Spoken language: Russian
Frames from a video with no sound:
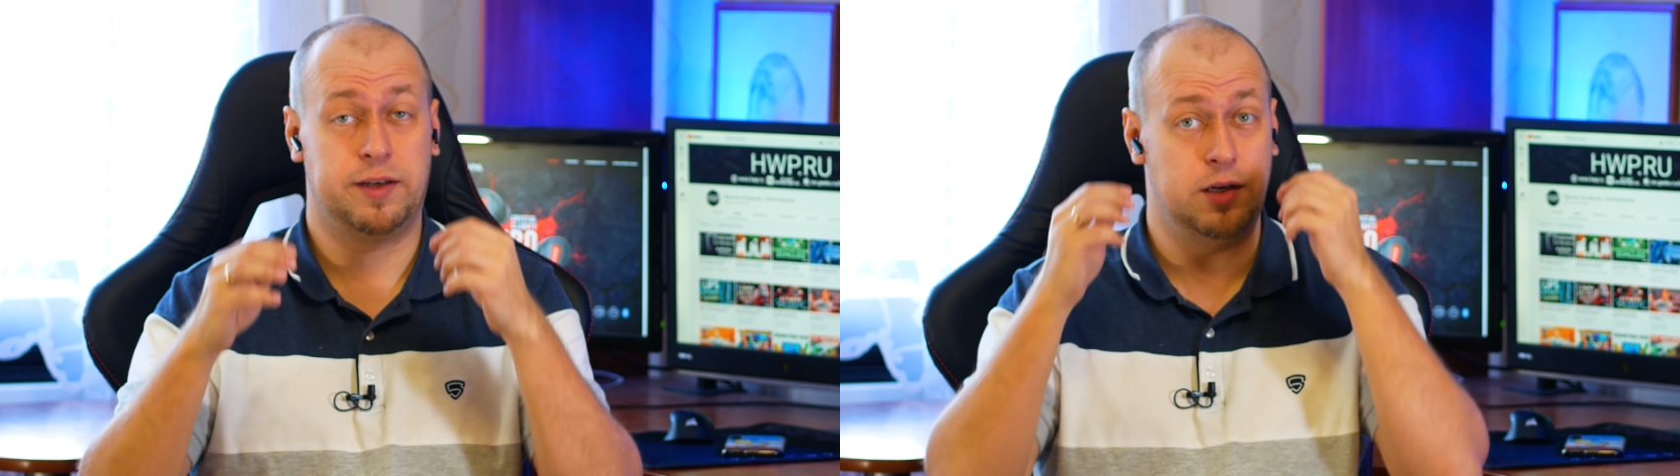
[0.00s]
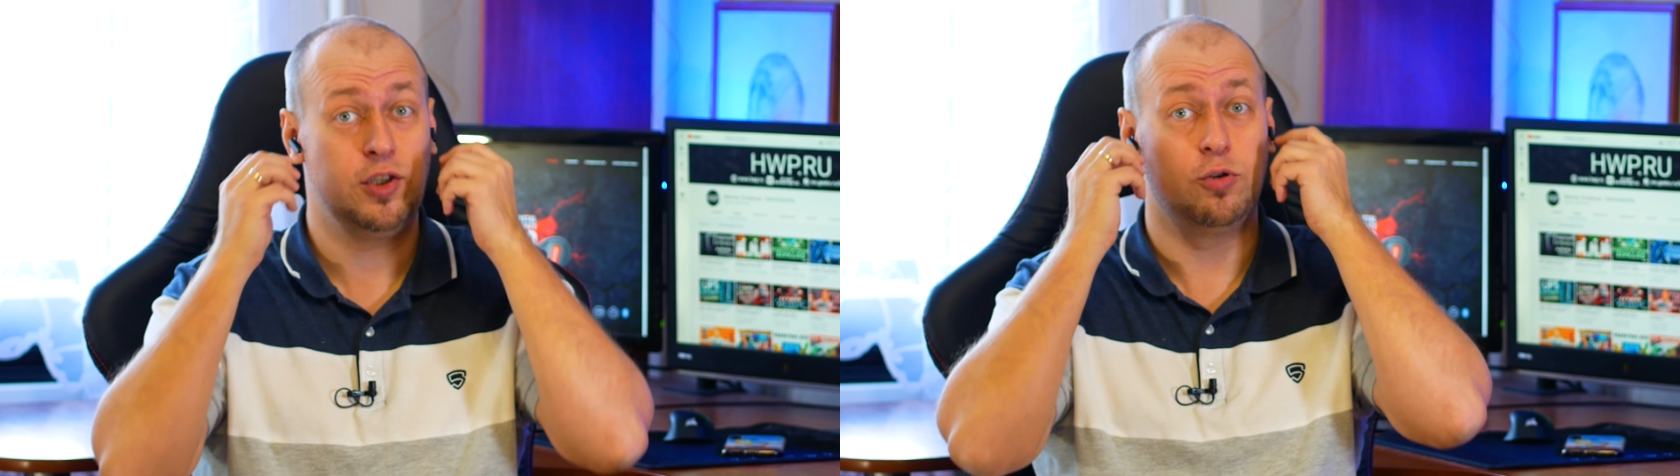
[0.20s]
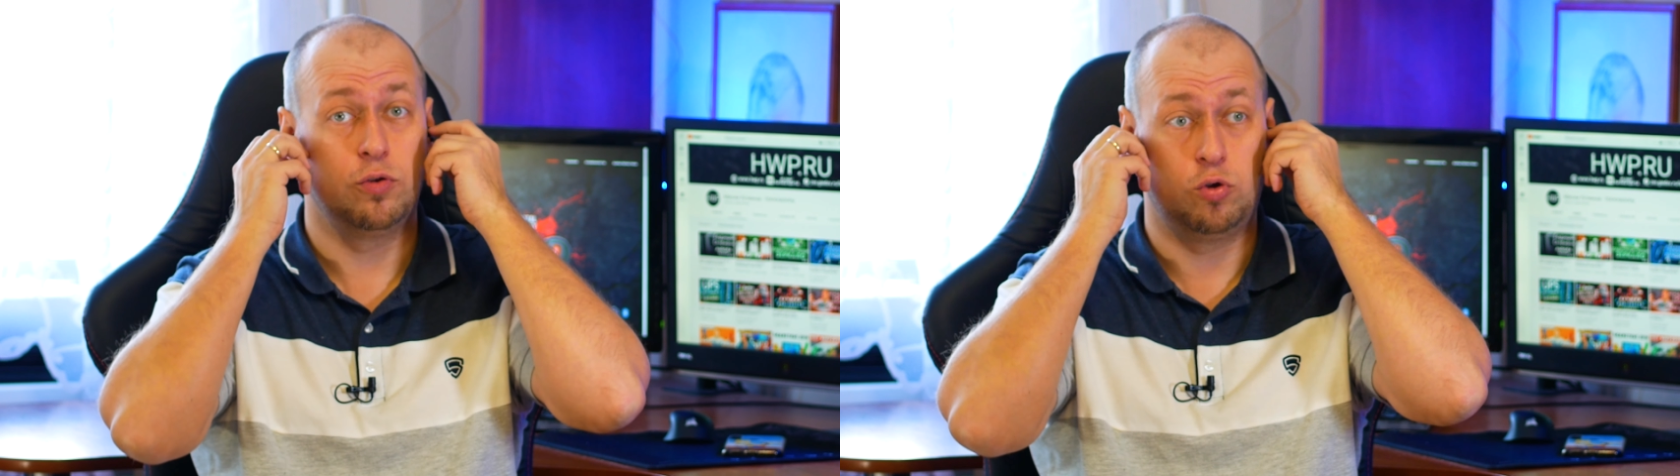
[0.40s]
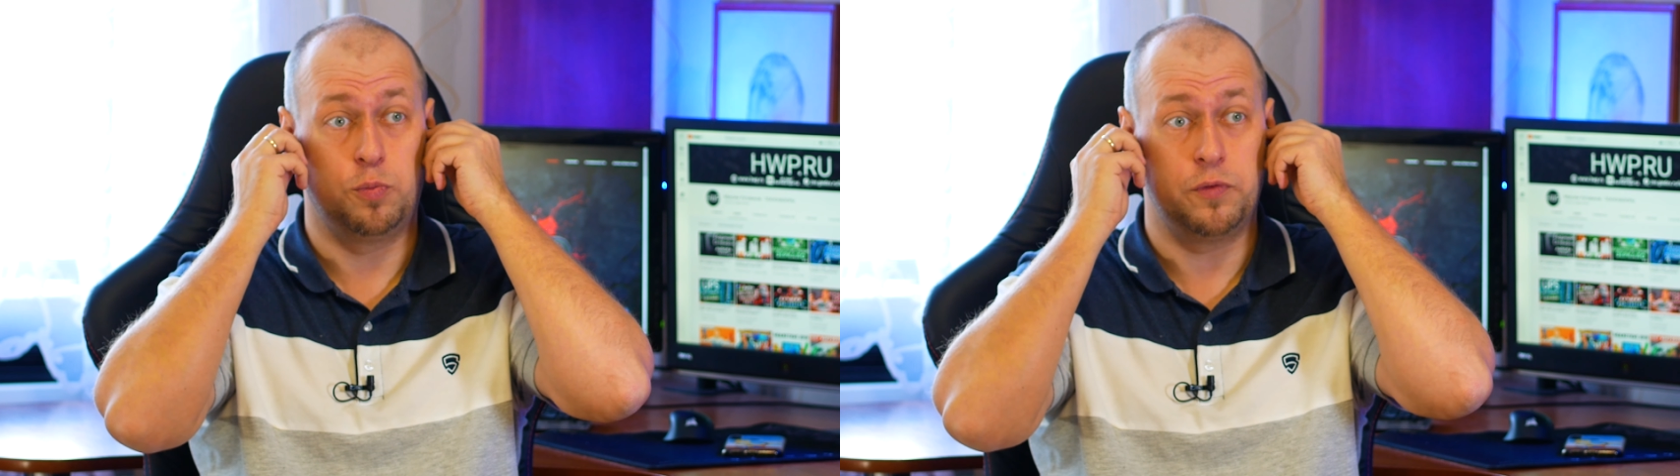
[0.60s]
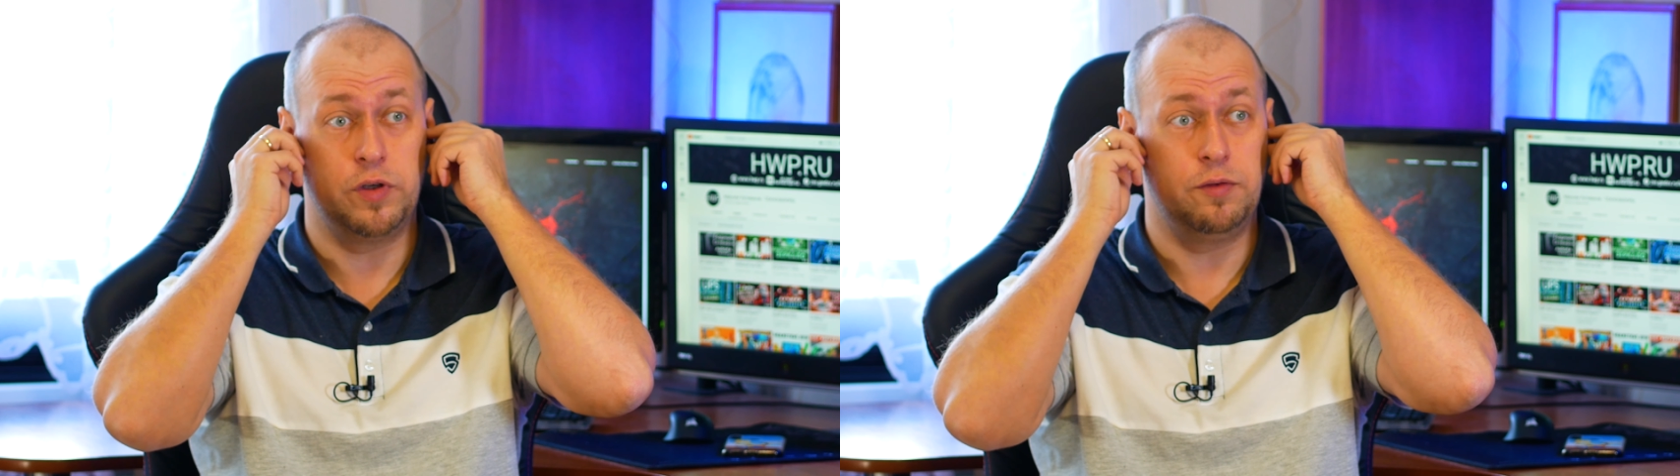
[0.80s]
отличий от
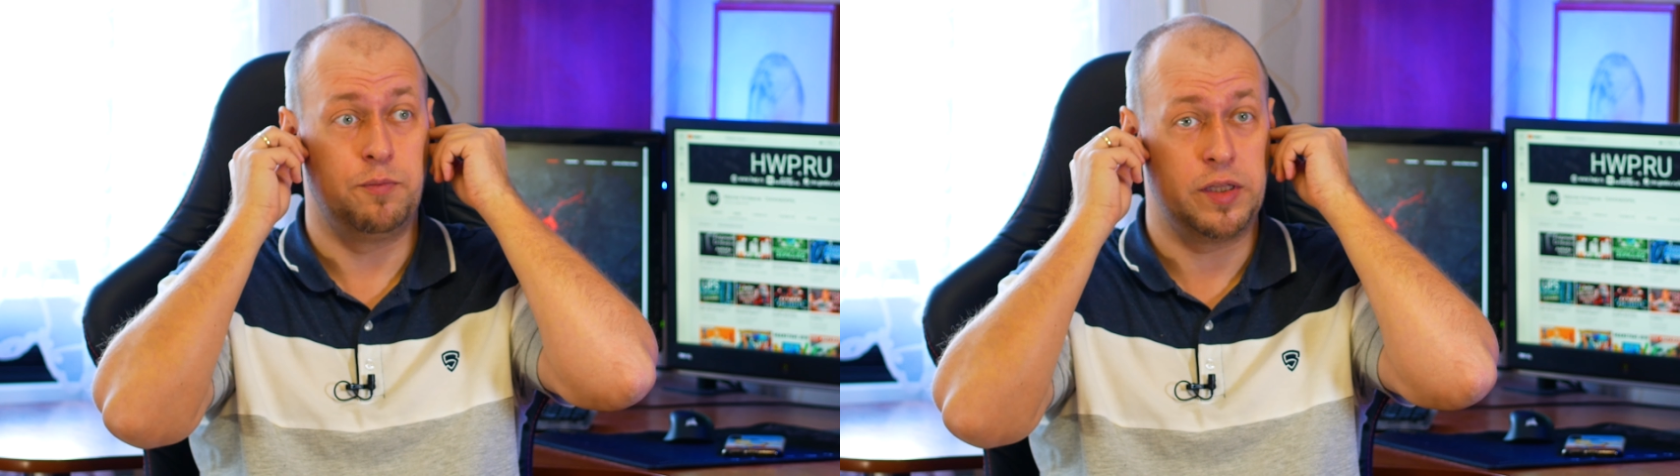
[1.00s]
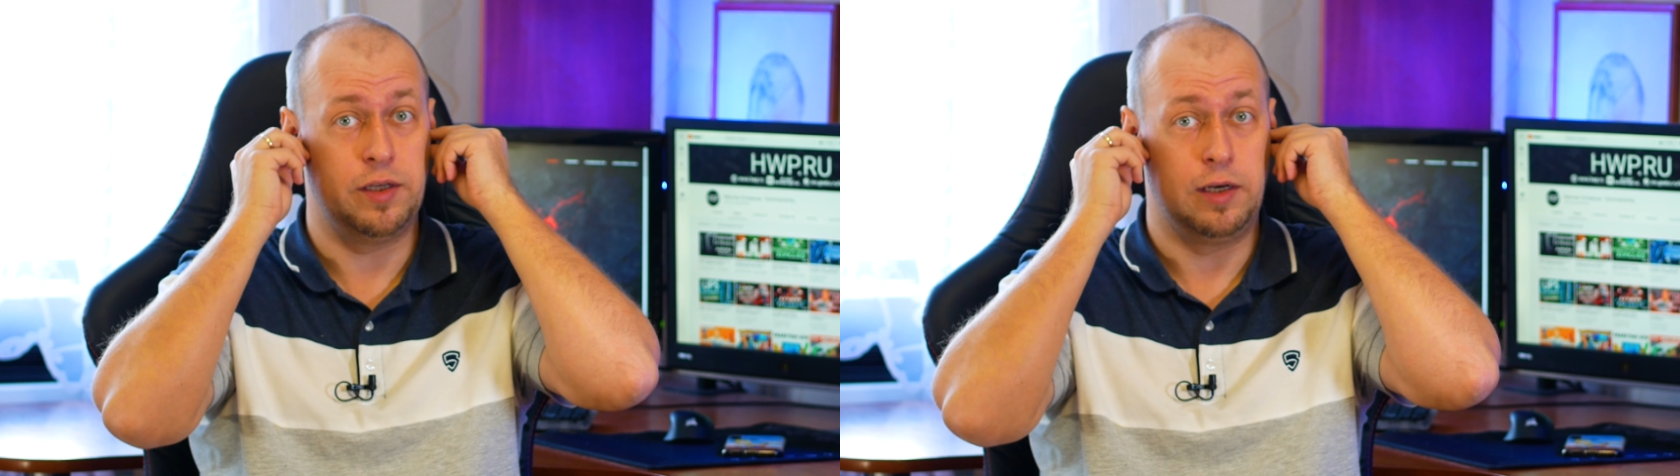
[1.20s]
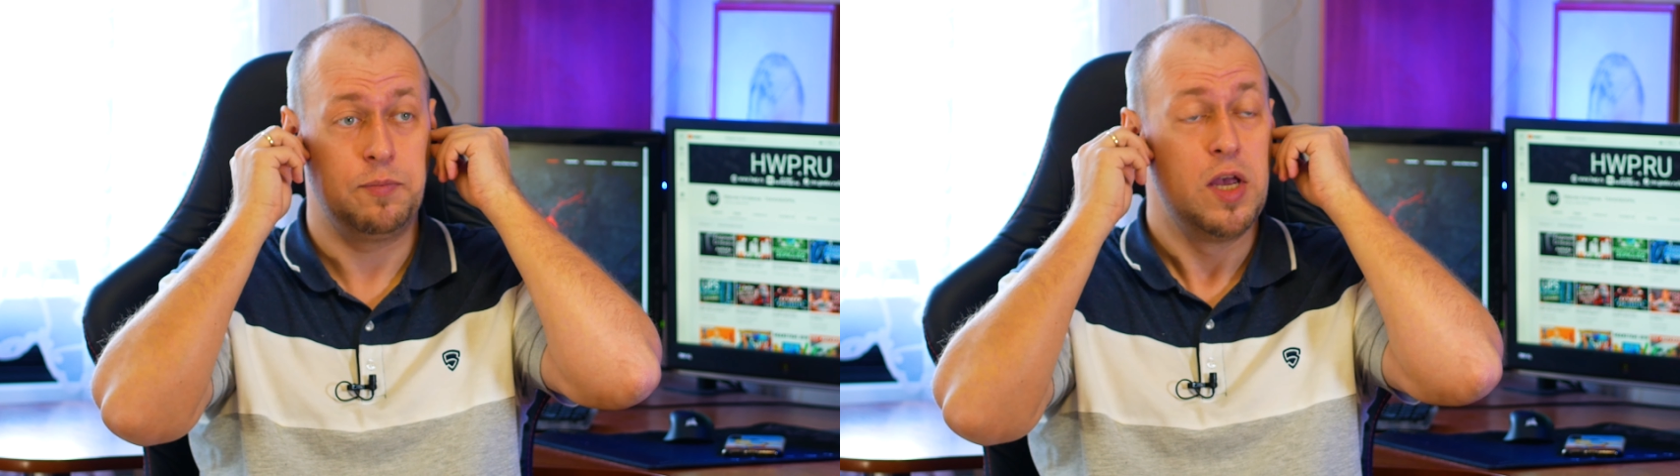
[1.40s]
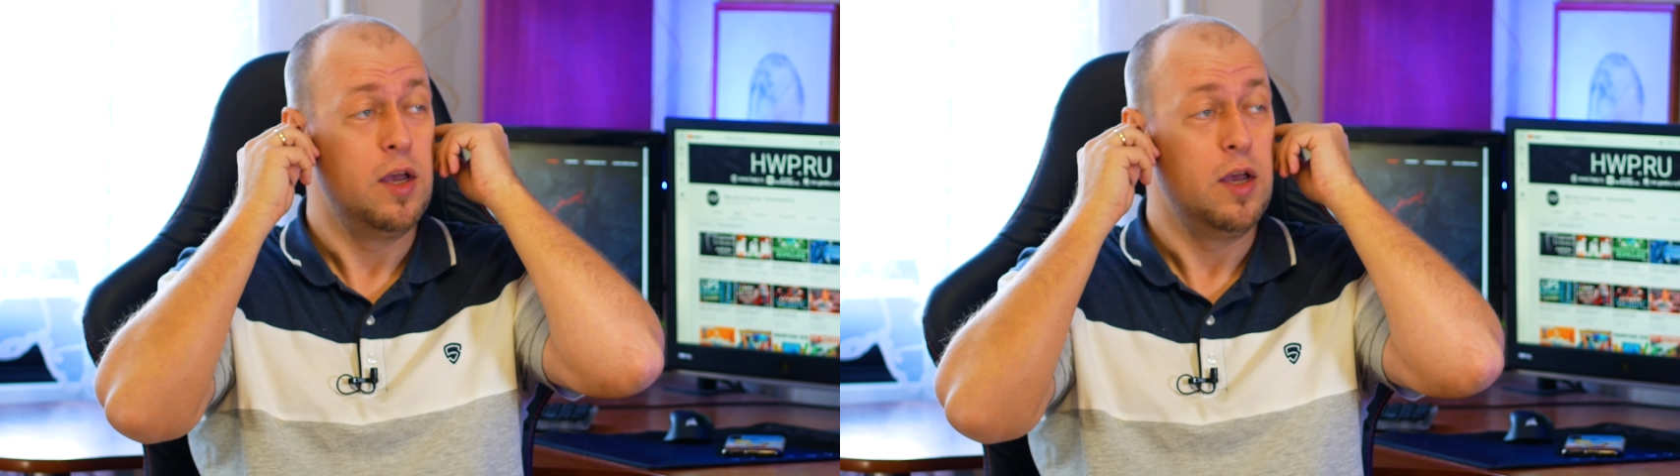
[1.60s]
топовой модели.